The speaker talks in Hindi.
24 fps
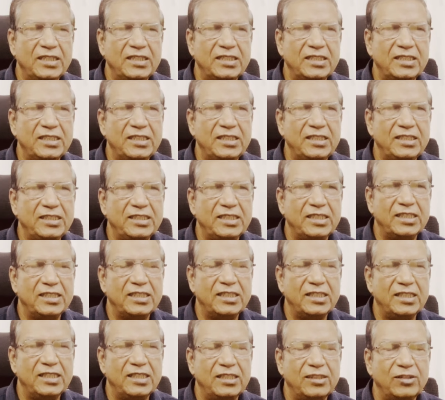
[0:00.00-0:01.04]
या सीढ़ी
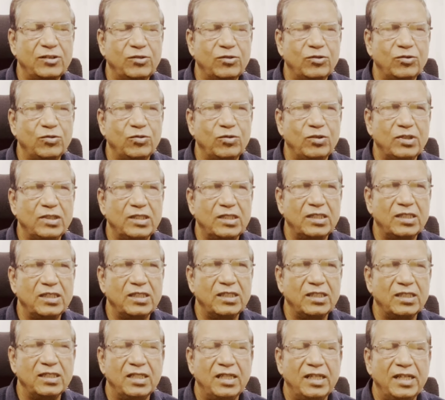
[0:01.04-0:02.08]
चढ़ते हैं तो
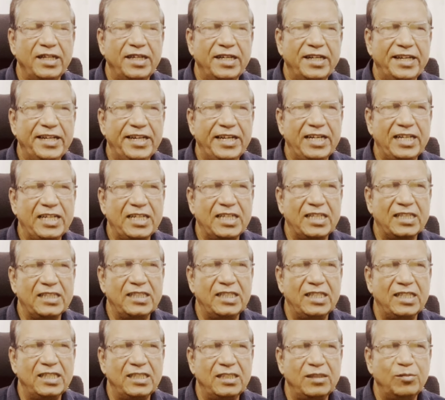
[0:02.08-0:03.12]
उनके एड़ी का
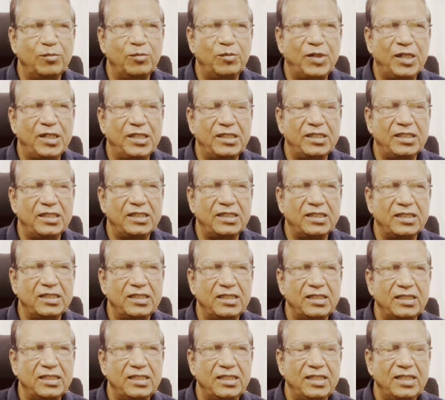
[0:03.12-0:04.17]
दर्द बढ़
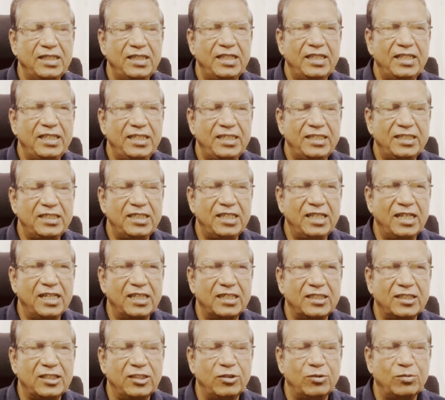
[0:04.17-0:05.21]
जाता है ऐसे
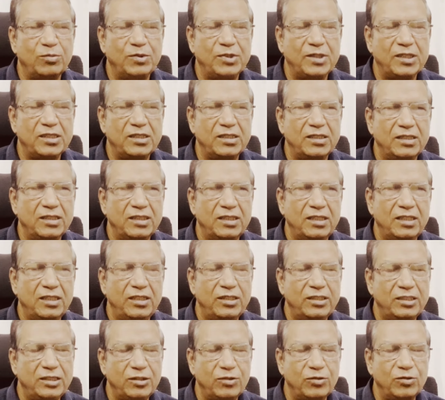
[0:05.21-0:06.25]
लक्षणों पर
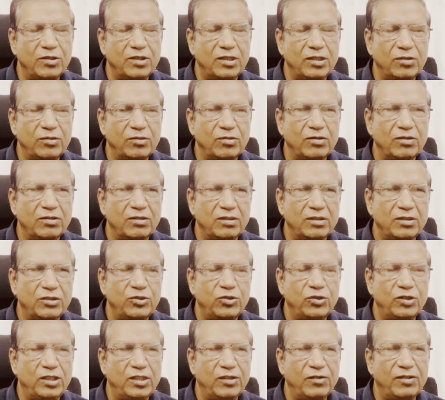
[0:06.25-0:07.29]
इस रोगी को
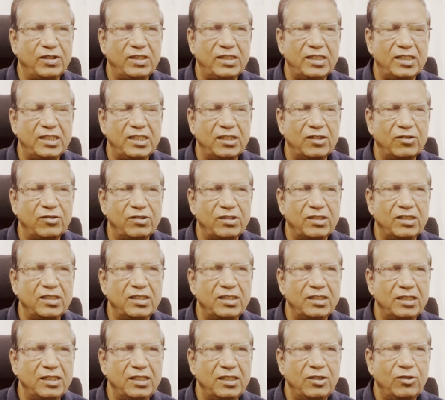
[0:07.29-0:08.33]
जो दवा देना
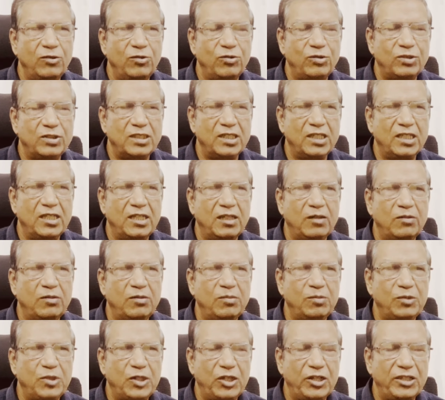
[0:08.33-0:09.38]
होती उसका नाम
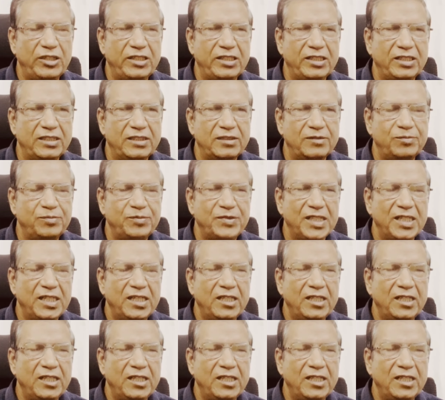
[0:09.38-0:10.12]
है ब्राइनिया